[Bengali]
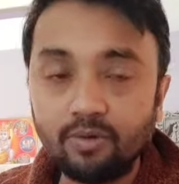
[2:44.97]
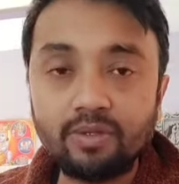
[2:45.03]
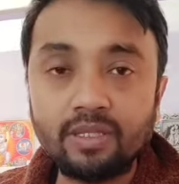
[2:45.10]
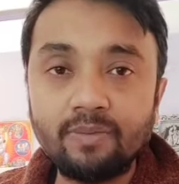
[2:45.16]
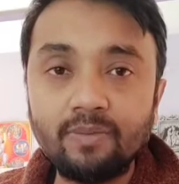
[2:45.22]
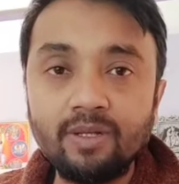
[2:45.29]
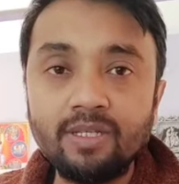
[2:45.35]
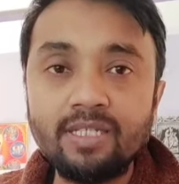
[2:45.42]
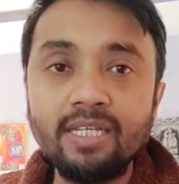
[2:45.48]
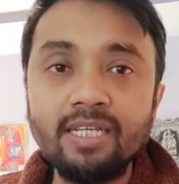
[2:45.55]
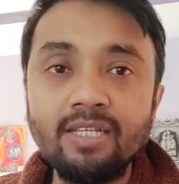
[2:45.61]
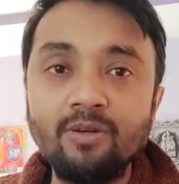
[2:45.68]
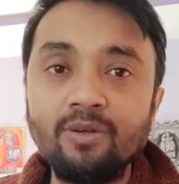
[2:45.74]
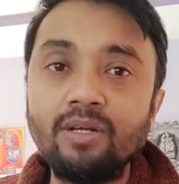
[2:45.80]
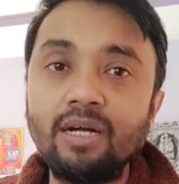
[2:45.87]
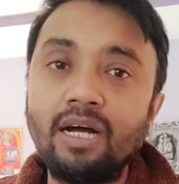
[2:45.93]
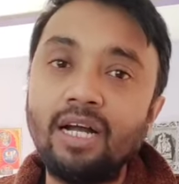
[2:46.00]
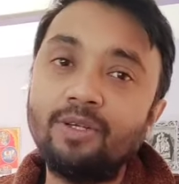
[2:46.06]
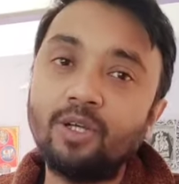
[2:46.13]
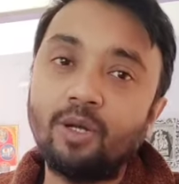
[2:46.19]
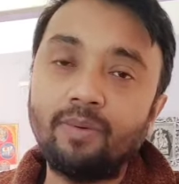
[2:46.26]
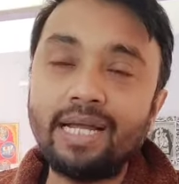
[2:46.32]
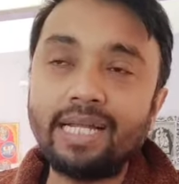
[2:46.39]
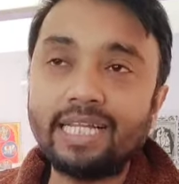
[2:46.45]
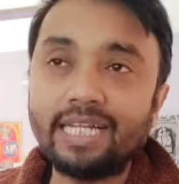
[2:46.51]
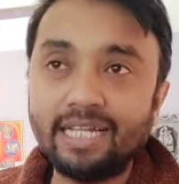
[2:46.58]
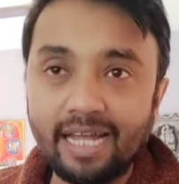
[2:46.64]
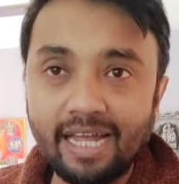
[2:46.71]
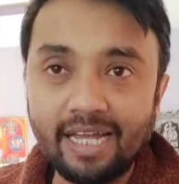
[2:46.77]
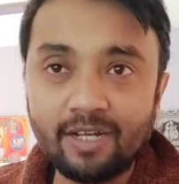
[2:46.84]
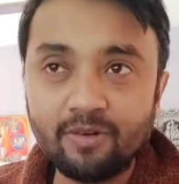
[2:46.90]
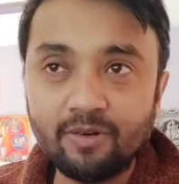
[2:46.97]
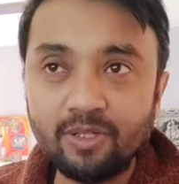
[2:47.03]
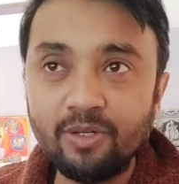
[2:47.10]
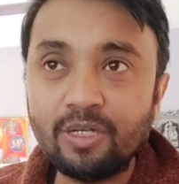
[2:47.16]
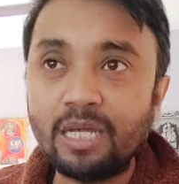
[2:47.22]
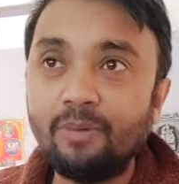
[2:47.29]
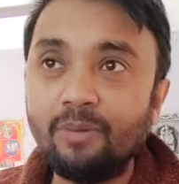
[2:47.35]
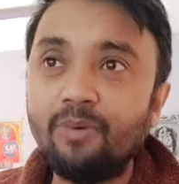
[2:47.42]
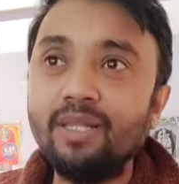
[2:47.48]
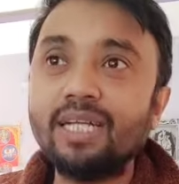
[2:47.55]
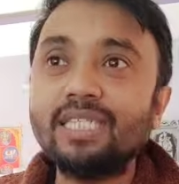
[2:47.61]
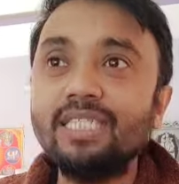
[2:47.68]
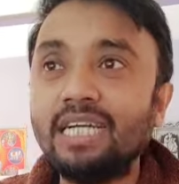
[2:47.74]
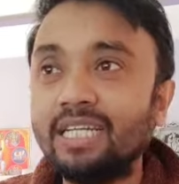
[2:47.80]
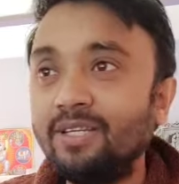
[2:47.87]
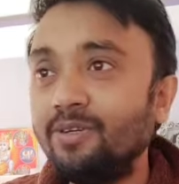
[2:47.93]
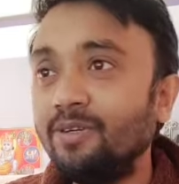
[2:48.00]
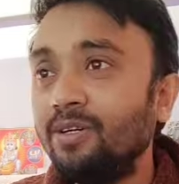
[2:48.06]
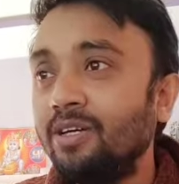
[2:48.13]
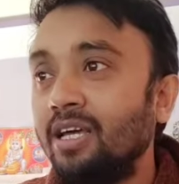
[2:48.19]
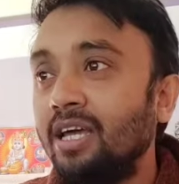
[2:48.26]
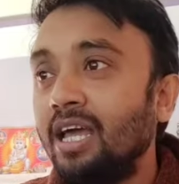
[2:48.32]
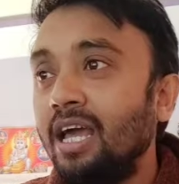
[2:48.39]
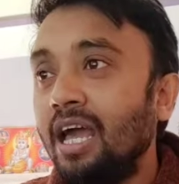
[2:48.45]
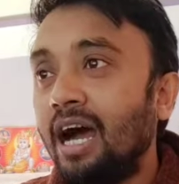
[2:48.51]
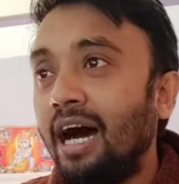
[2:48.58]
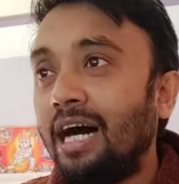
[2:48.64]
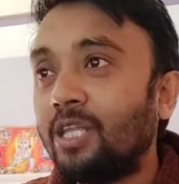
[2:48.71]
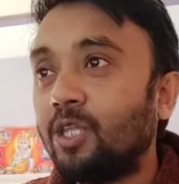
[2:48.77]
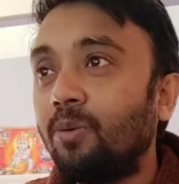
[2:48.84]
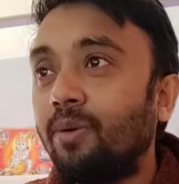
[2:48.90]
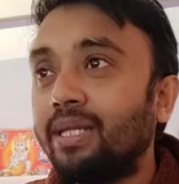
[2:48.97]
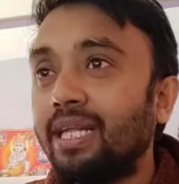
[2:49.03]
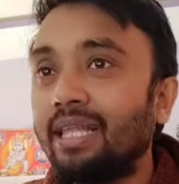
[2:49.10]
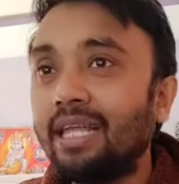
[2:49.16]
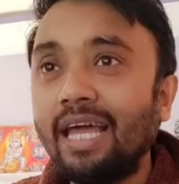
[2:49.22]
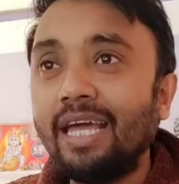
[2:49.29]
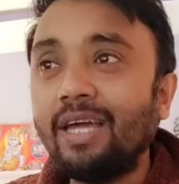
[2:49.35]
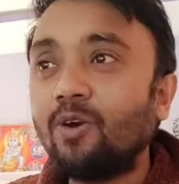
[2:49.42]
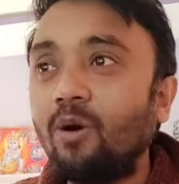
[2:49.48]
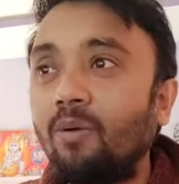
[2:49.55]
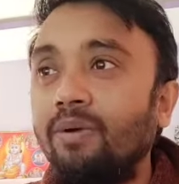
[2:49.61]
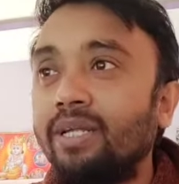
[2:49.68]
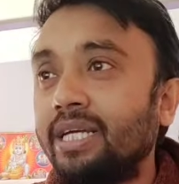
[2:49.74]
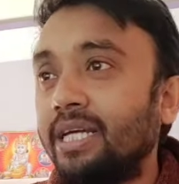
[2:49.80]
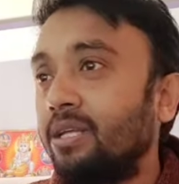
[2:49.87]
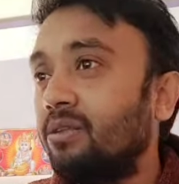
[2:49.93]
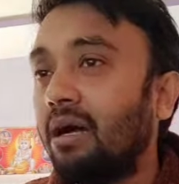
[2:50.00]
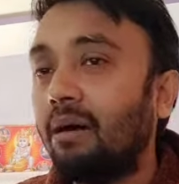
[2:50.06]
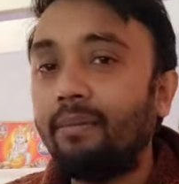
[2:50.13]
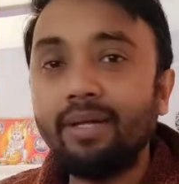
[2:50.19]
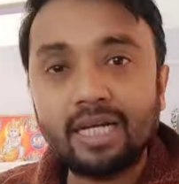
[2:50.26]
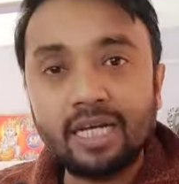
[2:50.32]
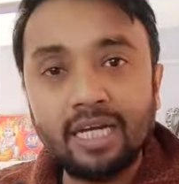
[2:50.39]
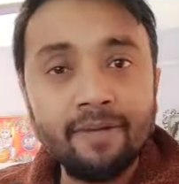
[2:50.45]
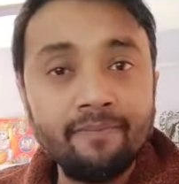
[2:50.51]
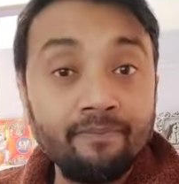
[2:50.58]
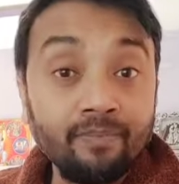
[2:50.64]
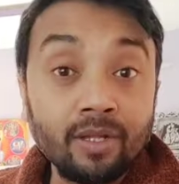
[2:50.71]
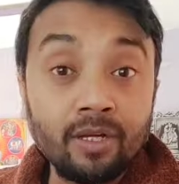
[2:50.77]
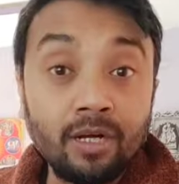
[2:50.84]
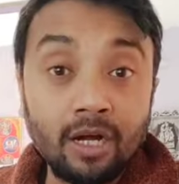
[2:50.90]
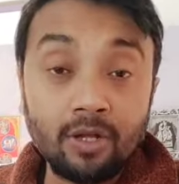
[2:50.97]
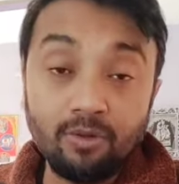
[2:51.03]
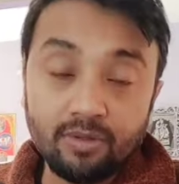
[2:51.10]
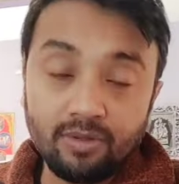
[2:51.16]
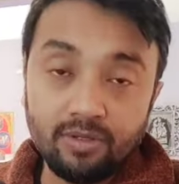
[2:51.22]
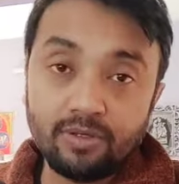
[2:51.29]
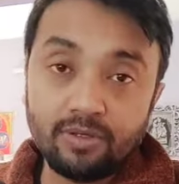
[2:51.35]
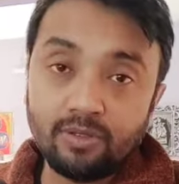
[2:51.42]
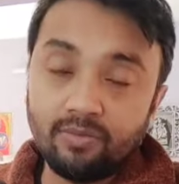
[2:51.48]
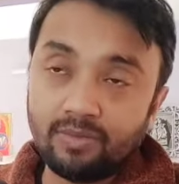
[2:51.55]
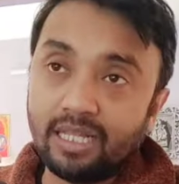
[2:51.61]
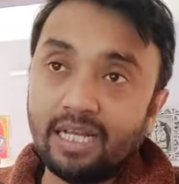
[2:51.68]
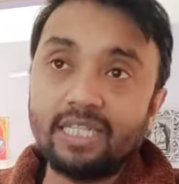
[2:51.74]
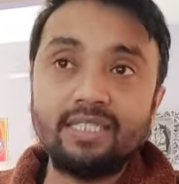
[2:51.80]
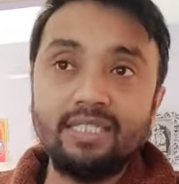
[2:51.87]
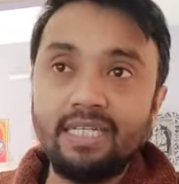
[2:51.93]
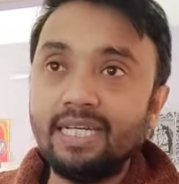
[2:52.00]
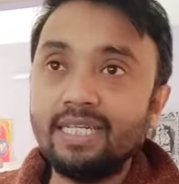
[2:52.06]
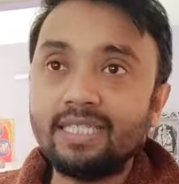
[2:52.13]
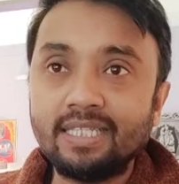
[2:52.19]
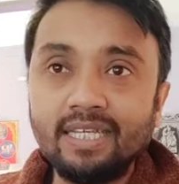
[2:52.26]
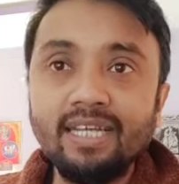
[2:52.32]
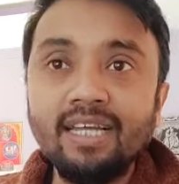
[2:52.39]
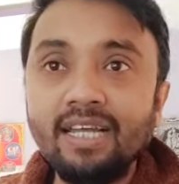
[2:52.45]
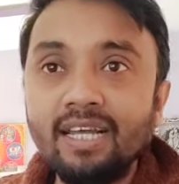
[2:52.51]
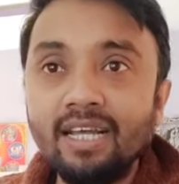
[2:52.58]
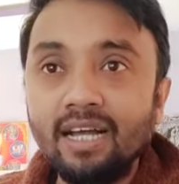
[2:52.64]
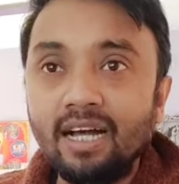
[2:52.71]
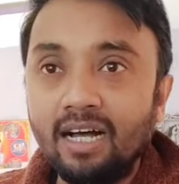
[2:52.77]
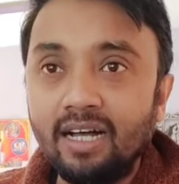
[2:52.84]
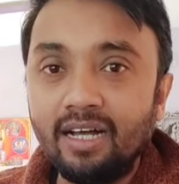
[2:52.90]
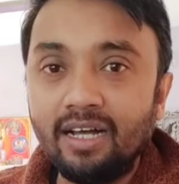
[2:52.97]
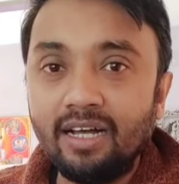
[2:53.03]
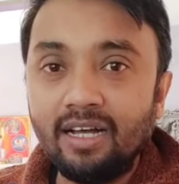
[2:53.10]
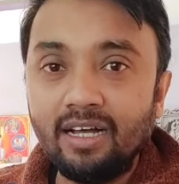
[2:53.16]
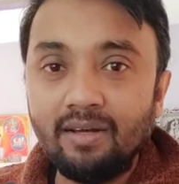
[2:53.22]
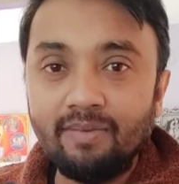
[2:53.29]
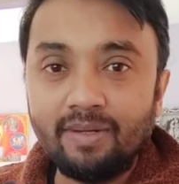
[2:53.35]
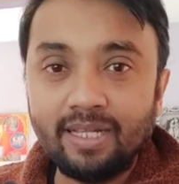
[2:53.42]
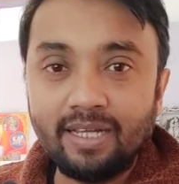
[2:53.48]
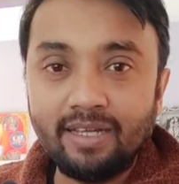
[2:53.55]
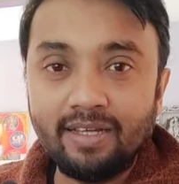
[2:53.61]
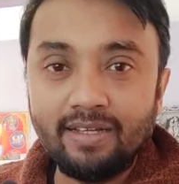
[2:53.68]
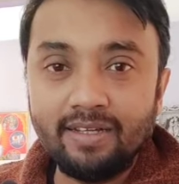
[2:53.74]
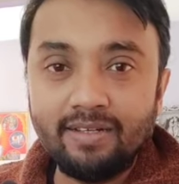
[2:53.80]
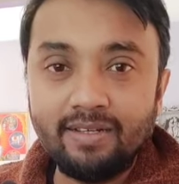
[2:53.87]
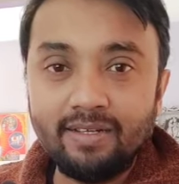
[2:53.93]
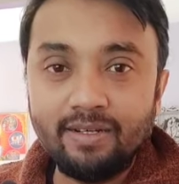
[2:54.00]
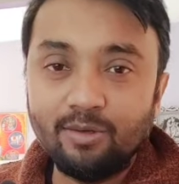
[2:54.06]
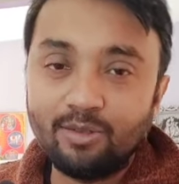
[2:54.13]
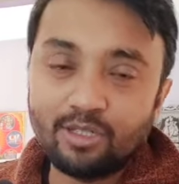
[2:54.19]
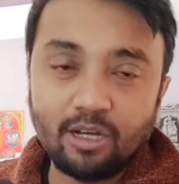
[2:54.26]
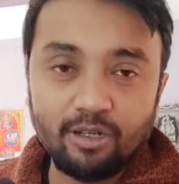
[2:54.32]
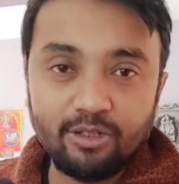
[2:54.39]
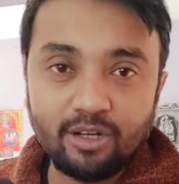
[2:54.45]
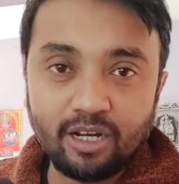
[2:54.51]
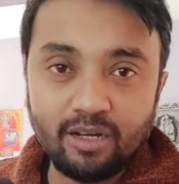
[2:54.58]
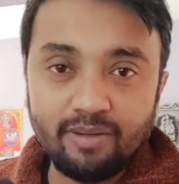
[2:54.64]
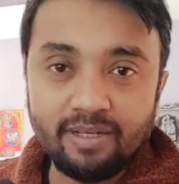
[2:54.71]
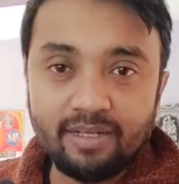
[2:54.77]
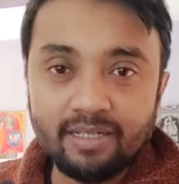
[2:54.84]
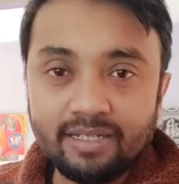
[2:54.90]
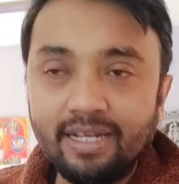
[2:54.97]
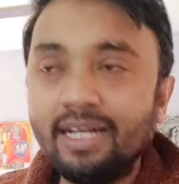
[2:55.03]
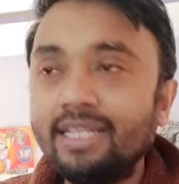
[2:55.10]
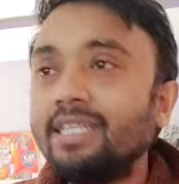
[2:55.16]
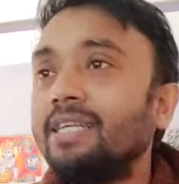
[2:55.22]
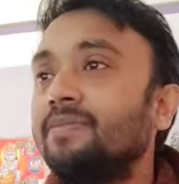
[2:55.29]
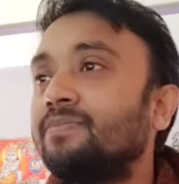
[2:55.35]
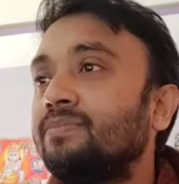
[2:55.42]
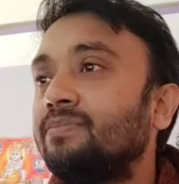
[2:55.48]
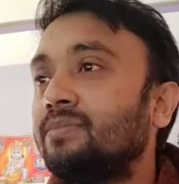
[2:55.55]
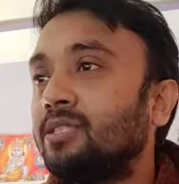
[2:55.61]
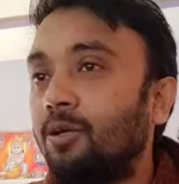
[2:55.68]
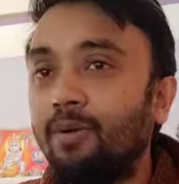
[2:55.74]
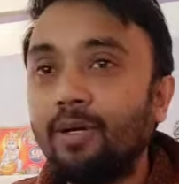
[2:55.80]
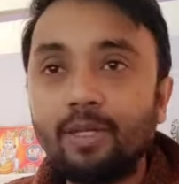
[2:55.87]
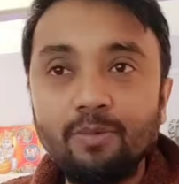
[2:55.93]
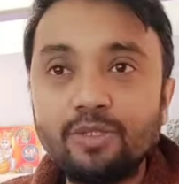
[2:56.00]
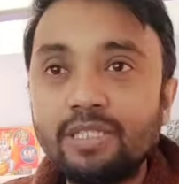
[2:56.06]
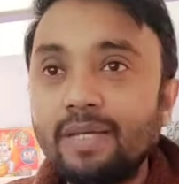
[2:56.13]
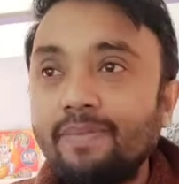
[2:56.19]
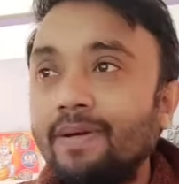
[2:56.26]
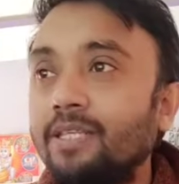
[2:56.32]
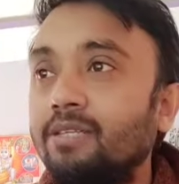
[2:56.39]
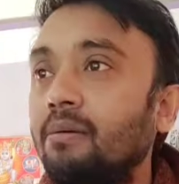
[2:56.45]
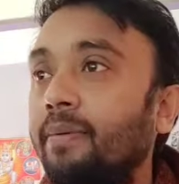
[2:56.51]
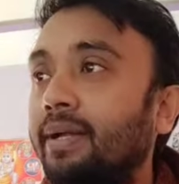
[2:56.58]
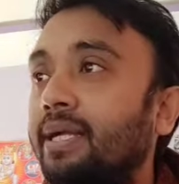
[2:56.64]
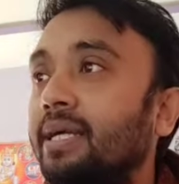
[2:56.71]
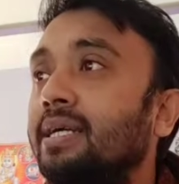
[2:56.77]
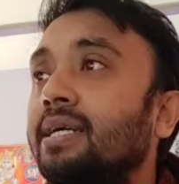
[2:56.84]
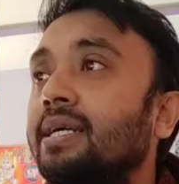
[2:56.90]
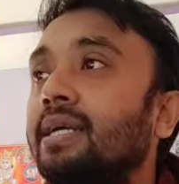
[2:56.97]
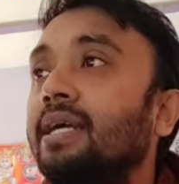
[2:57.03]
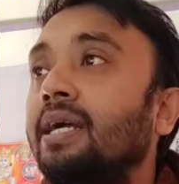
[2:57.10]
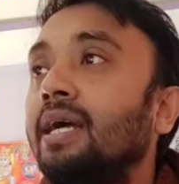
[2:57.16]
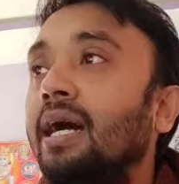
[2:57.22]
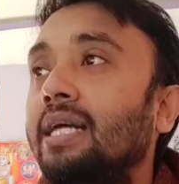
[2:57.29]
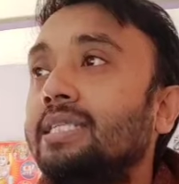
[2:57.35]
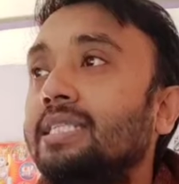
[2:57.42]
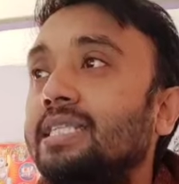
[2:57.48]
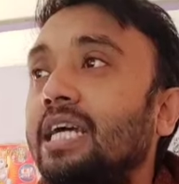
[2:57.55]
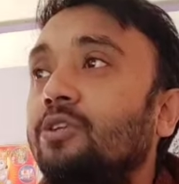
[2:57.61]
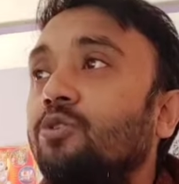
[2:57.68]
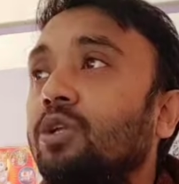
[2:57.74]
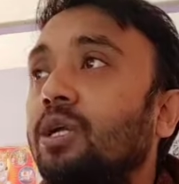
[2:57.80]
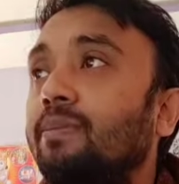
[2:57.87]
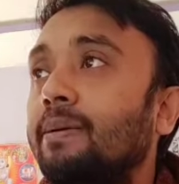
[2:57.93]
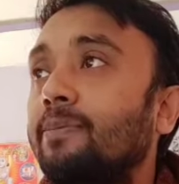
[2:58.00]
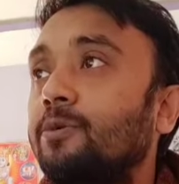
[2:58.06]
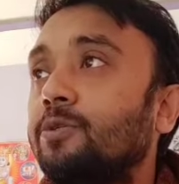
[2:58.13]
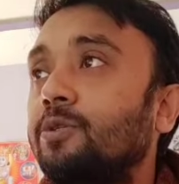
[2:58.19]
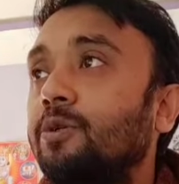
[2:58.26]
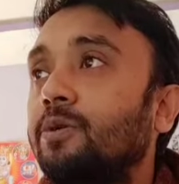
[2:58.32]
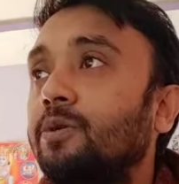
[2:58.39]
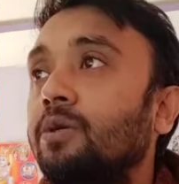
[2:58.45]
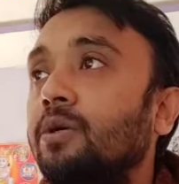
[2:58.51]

করতে বলছি আর সবাই একটা লাইক করে দিও কেমন লাগছে জানিও আর তোমাদের লাইক কমেন্টে কিন্তু আমাকে আর নতুন নতুন ক্লাস নিয়ে আসতে মানে উৎসাহ যোগাবে ঠিক আছে তোমরা হয়তো বুঝতেই পারছো ব্যাপারটা আচ্ছা যাই হোক দু নম্বর প্রশ্ন